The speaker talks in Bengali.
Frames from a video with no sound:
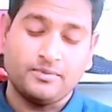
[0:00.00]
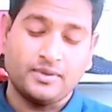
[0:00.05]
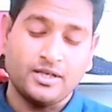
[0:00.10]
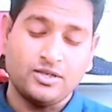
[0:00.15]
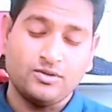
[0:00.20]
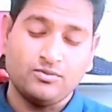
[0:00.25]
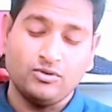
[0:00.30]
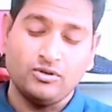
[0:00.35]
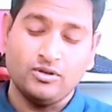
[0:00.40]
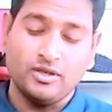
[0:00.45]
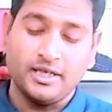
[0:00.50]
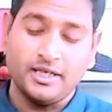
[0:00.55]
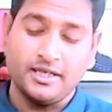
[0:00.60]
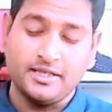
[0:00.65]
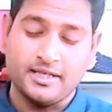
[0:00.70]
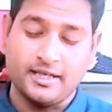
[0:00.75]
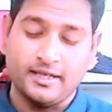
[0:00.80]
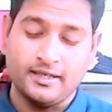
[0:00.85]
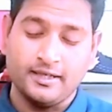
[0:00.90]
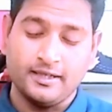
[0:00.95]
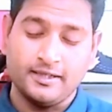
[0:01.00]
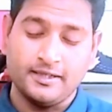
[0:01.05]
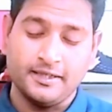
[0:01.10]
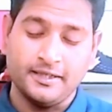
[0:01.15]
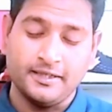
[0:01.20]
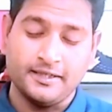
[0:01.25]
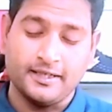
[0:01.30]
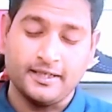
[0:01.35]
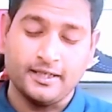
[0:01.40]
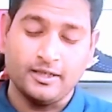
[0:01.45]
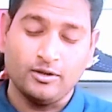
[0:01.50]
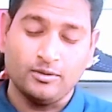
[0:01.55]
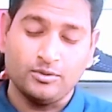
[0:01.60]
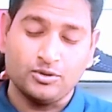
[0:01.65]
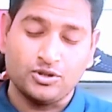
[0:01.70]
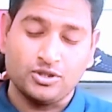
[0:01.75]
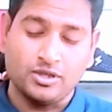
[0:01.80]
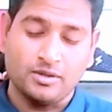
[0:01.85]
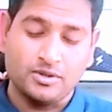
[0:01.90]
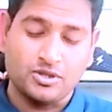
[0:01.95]
প্রাইস মূল্যের এই স্যান্ডেলটি নিতে গেলে
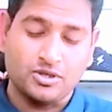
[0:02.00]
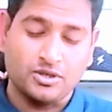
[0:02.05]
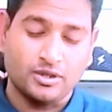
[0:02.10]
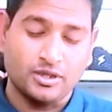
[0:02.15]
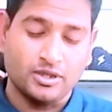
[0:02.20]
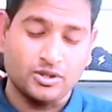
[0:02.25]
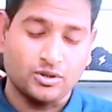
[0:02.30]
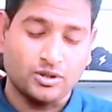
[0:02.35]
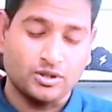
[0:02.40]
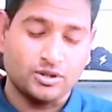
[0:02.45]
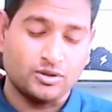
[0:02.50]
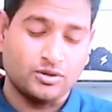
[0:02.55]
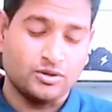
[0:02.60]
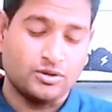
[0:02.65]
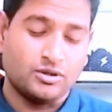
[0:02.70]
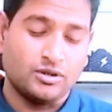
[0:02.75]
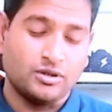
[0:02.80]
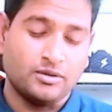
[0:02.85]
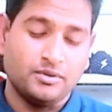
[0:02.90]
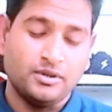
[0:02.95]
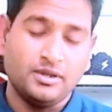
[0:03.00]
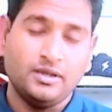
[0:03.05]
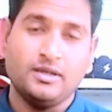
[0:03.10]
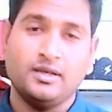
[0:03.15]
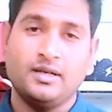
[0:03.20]
অবশ্যই আমার সঙ্গে যোগাযোগ করতে হবে